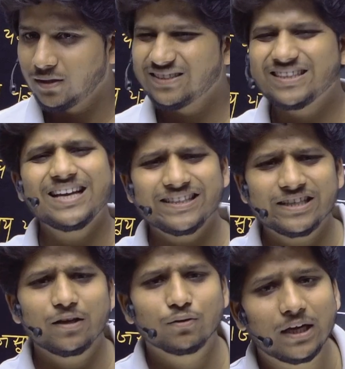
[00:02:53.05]
जैसा
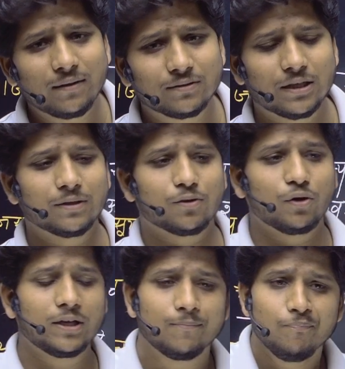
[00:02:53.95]
आजकल होता है जब
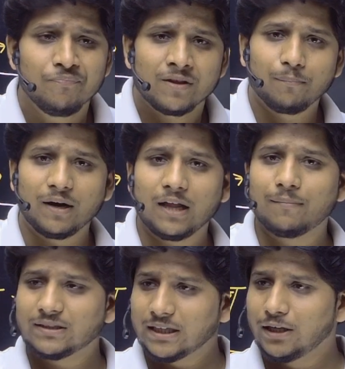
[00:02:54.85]
कोई बड़ा
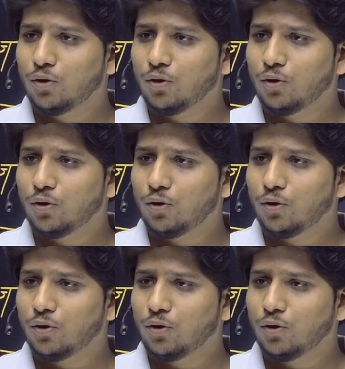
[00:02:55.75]
मंत्री